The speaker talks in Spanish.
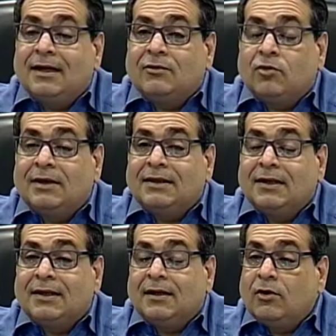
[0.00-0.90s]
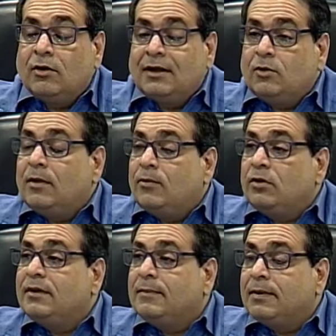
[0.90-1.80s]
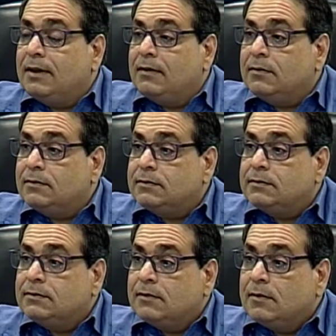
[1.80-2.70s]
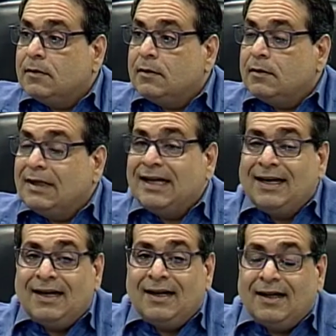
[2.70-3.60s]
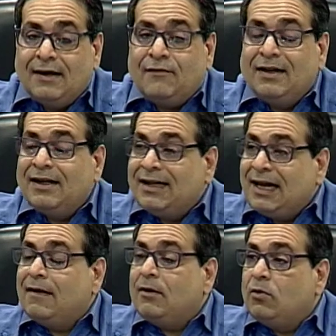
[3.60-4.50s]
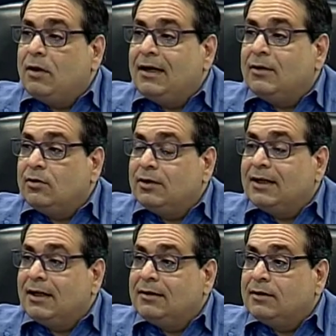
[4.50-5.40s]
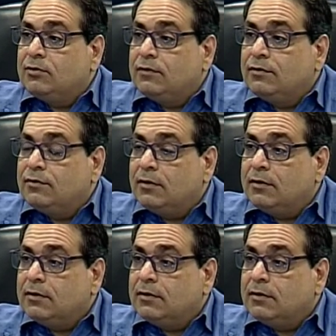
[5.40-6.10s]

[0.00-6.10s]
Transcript: la suerte de que lo de él no es multiempleo. Darí es el jefe en cada lugar donde realiza su función.